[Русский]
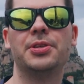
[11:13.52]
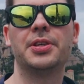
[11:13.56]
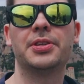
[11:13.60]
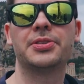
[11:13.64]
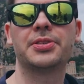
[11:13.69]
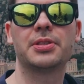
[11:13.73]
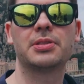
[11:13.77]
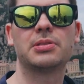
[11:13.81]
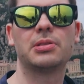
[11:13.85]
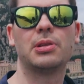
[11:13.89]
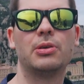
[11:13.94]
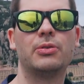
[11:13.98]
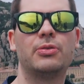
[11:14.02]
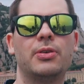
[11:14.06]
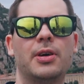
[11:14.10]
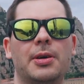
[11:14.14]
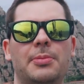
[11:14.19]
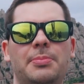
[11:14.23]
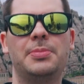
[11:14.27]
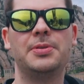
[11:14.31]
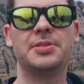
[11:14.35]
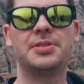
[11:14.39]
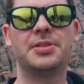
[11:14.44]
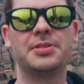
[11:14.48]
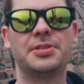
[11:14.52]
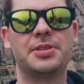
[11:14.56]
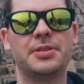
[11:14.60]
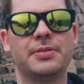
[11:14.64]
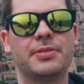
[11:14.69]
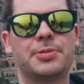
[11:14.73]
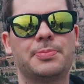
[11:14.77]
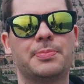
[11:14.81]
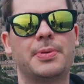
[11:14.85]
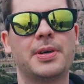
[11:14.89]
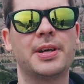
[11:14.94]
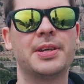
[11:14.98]
несколько слов о бизнесе
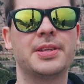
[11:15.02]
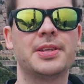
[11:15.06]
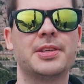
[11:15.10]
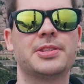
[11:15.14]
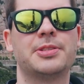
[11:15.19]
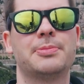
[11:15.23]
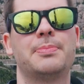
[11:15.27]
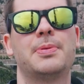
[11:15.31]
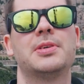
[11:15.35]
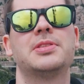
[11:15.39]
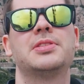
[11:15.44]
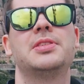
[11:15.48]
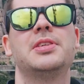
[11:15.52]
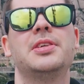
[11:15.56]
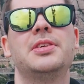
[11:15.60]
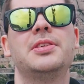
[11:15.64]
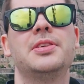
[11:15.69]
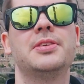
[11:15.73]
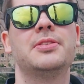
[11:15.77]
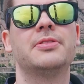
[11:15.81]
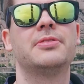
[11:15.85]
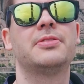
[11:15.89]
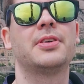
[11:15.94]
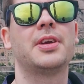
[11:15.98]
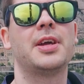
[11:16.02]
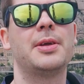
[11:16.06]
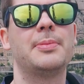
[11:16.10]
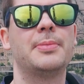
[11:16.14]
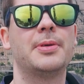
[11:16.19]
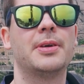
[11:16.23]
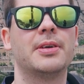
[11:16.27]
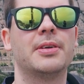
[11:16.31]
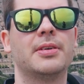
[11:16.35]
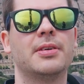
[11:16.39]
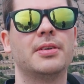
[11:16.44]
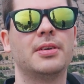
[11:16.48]
в Испании. За последнее
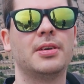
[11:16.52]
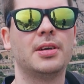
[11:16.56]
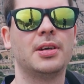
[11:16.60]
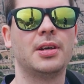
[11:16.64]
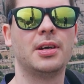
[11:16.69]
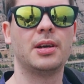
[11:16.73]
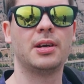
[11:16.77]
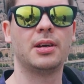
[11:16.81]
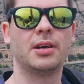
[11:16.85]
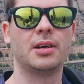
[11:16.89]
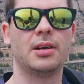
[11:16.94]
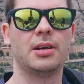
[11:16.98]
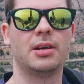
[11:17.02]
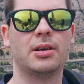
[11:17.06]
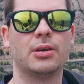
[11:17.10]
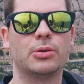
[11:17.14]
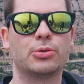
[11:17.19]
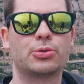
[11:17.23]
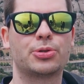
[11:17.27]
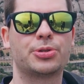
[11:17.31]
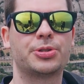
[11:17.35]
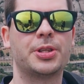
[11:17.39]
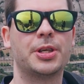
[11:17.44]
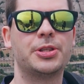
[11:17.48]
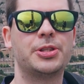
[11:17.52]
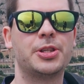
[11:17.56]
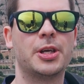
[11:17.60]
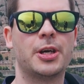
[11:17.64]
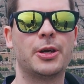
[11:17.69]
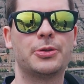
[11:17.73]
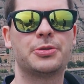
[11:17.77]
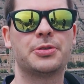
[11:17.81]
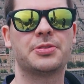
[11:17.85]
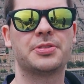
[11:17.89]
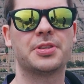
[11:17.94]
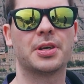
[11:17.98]
время
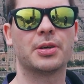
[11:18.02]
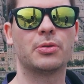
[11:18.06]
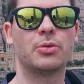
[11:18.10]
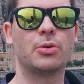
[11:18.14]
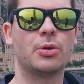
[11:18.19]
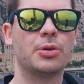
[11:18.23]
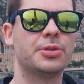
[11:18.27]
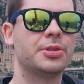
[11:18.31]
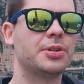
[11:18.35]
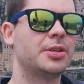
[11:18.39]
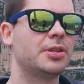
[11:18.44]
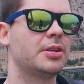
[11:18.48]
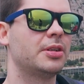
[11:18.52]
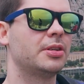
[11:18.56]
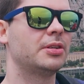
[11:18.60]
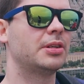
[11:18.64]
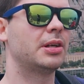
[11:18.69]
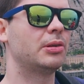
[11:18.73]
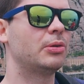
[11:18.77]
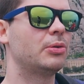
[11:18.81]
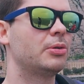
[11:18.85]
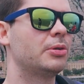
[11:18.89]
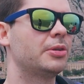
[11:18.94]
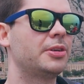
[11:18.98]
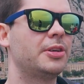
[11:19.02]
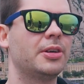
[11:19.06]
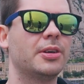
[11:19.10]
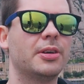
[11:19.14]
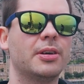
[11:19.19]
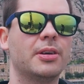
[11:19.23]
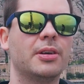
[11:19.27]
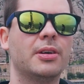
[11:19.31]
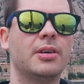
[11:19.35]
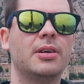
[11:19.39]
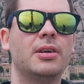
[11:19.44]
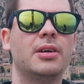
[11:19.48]
ужесточаются законы,
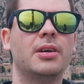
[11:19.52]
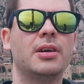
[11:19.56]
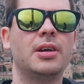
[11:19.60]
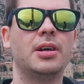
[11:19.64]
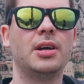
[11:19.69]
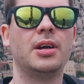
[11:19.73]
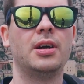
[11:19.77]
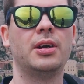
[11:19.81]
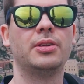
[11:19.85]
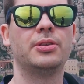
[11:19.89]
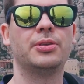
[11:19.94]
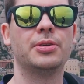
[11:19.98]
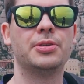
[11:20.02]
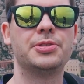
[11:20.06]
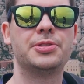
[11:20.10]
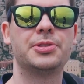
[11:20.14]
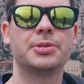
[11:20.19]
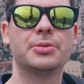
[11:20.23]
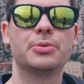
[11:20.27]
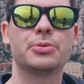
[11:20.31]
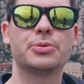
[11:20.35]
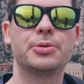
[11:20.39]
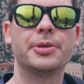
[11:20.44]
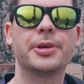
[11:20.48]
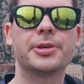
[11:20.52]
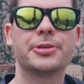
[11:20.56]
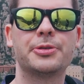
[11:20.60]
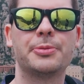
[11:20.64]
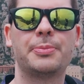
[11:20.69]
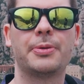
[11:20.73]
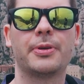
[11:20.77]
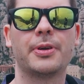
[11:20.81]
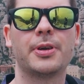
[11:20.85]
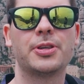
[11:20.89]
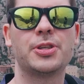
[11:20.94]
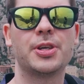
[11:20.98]
налоги, то есть государство
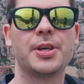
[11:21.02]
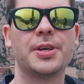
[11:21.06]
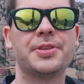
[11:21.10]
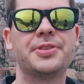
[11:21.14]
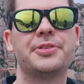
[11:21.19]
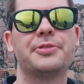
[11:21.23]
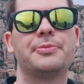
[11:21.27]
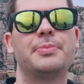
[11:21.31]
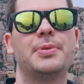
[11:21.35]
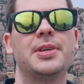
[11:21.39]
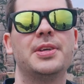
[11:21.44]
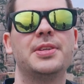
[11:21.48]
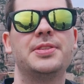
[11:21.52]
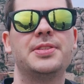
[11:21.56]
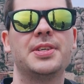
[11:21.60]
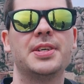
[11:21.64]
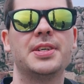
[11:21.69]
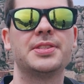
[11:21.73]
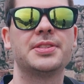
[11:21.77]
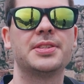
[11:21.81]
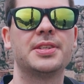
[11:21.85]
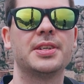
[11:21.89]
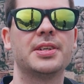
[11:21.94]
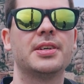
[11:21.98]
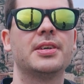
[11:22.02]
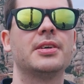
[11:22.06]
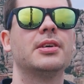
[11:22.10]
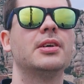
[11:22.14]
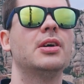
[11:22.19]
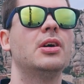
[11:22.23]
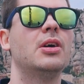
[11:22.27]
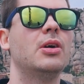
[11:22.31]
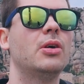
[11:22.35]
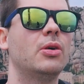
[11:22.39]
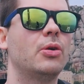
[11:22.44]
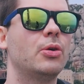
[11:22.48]
превращается в полицейское.
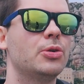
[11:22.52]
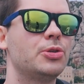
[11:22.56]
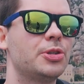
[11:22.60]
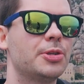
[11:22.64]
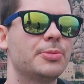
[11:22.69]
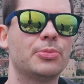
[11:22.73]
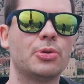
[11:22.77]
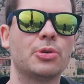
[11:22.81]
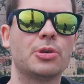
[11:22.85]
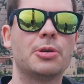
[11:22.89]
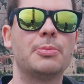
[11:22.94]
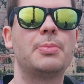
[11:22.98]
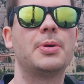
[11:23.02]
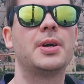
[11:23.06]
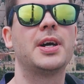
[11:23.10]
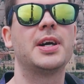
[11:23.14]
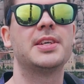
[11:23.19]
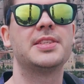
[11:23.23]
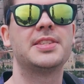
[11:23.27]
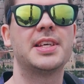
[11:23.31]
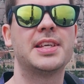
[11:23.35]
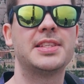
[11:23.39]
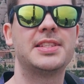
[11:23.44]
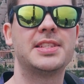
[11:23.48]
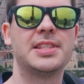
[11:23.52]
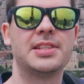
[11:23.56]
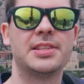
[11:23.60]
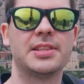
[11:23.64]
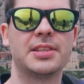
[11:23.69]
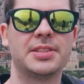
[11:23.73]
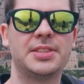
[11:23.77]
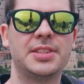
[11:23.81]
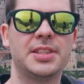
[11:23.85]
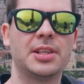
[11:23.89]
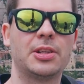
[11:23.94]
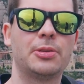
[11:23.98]
Очень много
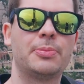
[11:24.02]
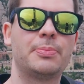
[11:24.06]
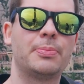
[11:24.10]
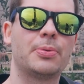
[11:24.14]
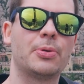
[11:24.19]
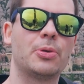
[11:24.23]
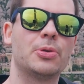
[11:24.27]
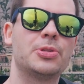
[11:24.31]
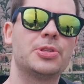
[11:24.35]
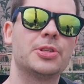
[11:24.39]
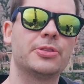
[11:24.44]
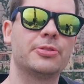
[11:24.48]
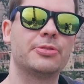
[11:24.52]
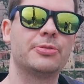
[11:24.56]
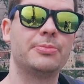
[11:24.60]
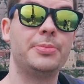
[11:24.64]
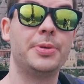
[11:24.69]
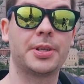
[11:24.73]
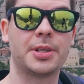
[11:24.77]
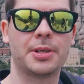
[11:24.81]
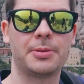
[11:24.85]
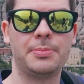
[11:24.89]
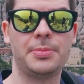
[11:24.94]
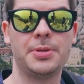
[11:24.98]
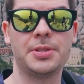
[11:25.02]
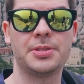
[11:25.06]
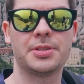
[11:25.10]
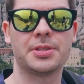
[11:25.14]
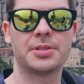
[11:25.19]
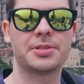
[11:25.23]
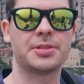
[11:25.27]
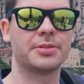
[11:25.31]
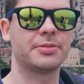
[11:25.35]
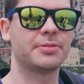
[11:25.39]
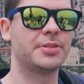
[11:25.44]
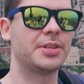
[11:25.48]
показательных дел против
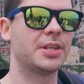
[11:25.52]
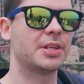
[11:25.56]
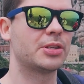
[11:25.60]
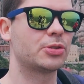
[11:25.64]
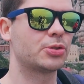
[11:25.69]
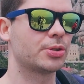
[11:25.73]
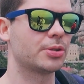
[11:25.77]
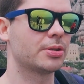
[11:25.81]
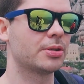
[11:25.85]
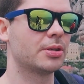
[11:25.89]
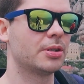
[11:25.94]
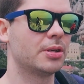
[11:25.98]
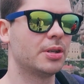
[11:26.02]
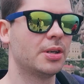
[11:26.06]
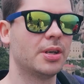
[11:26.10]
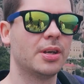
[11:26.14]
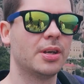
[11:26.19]
микробизнесов даже.